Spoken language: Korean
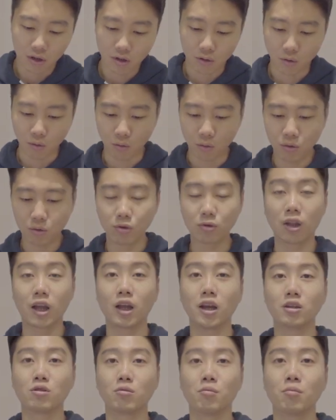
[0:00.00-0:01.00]
어, 오히려
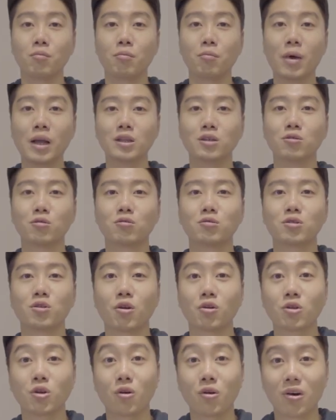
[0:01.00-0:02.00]
되게 좀
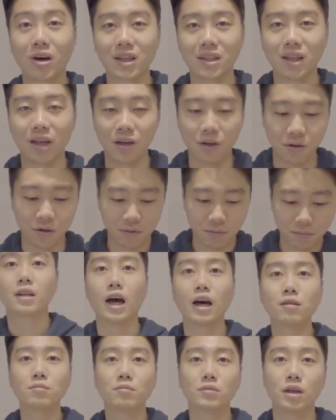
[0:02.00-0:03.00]
만족스러웠던 것 같아요
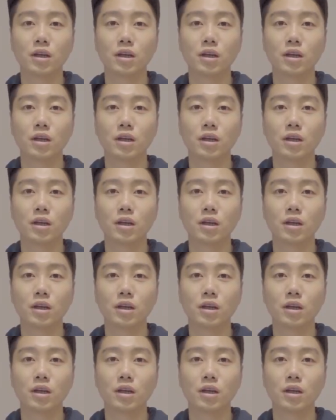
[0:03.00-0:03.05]
다음